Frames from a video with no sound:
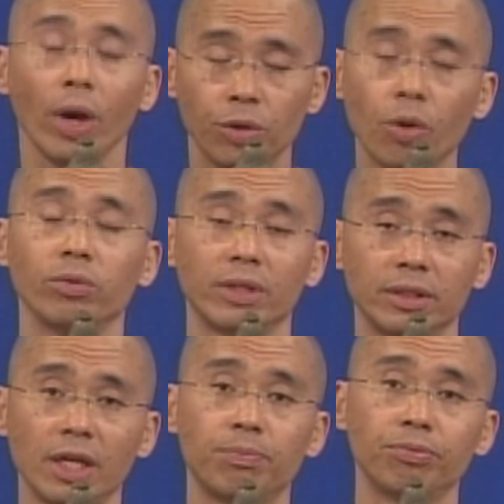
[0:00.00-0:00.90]
会
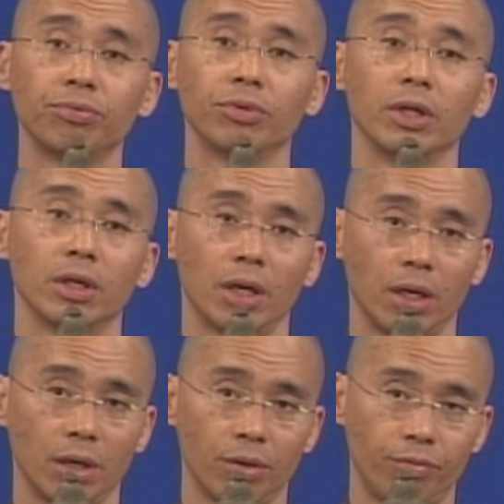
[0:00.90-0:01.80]
用的这部
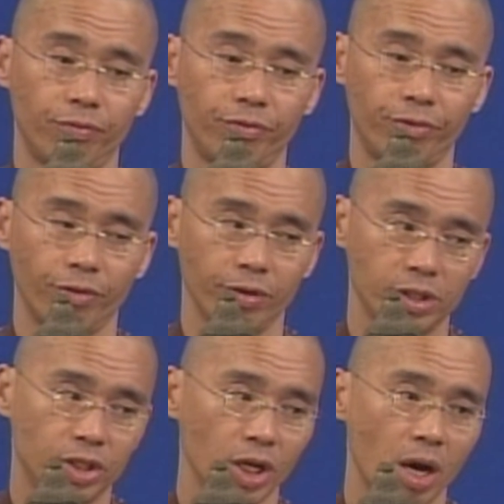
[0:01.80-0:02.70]
呃
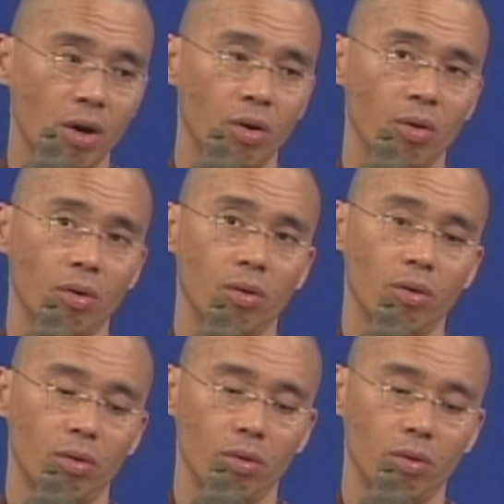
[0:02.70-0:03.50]
佛教